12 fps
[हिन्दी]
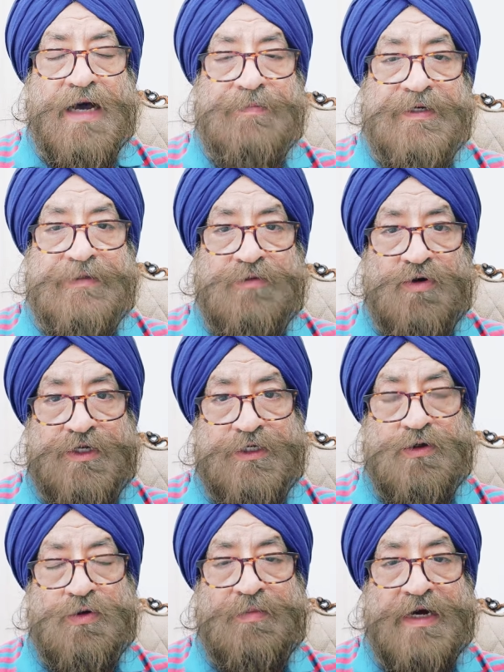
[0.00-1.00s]
अपने
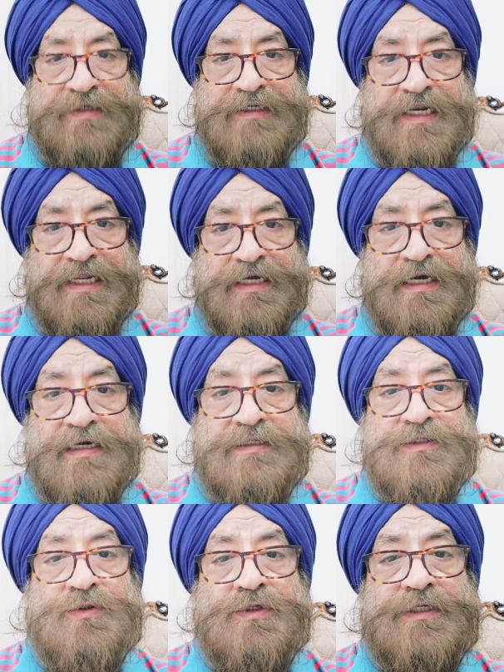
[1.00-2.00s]
मोहरे को मार डालेगा
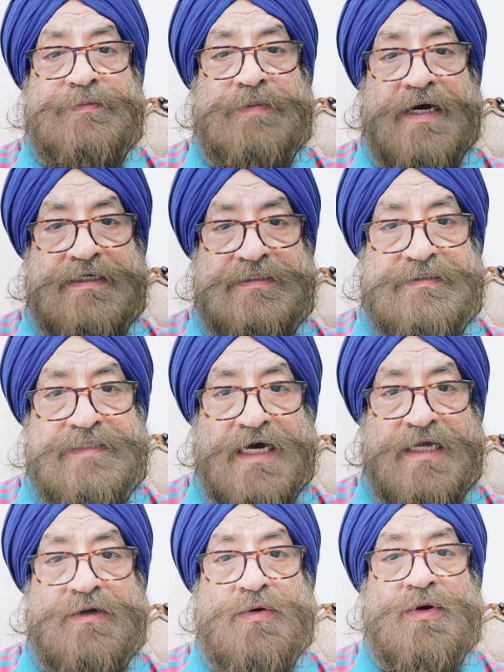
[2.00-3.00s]
क्योंकि
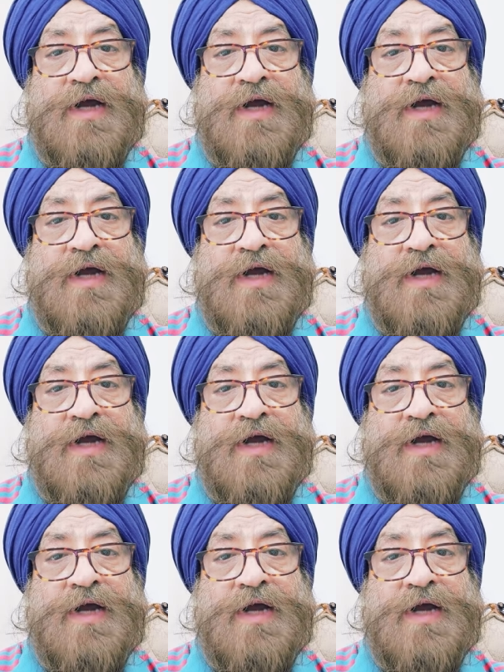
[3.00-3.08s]
पाकिस्तान